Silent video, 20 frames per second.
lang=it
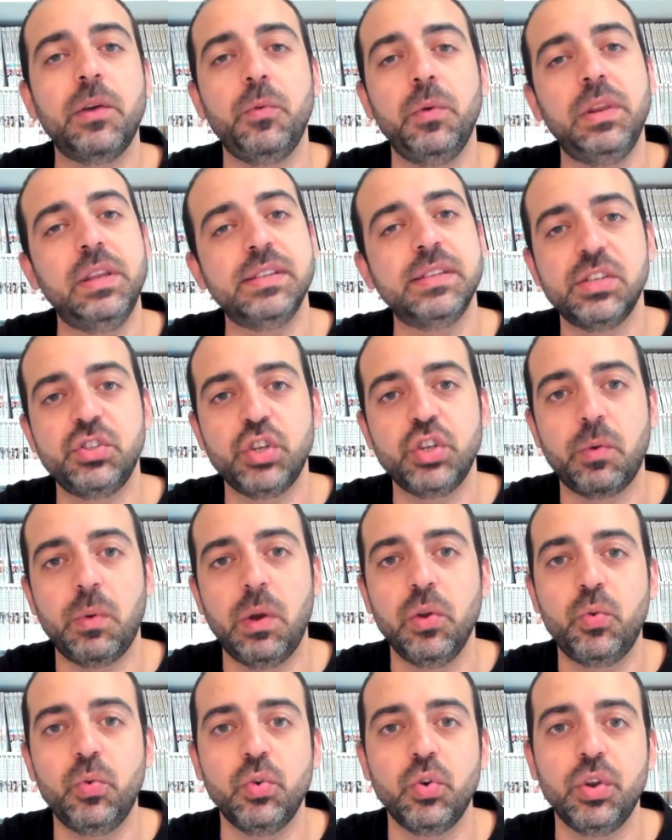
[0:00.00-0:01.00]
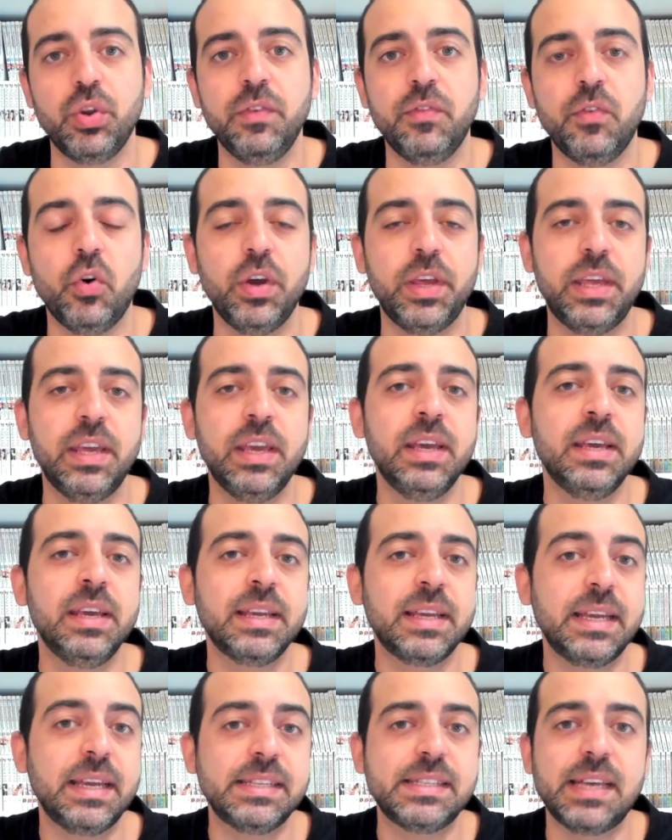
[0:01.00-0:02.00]
quindi se c'è qualcuno di voi
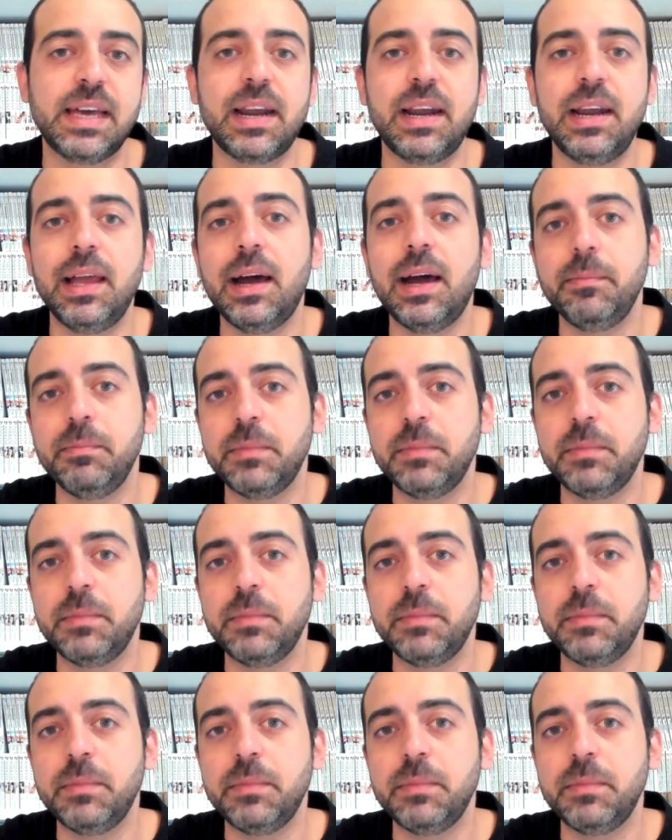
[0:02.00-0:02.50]
che sarà là,